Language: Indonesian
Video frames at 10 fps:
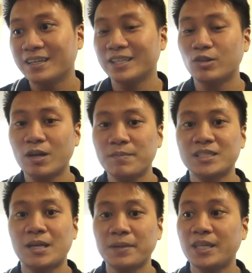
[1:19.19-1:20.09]
itu kan
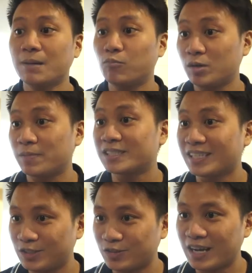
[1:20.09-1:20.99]
bisa sampai 30-an
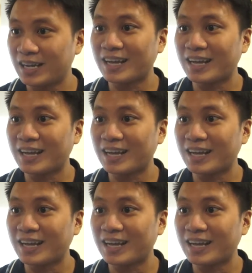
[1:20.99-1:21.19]
persen juga.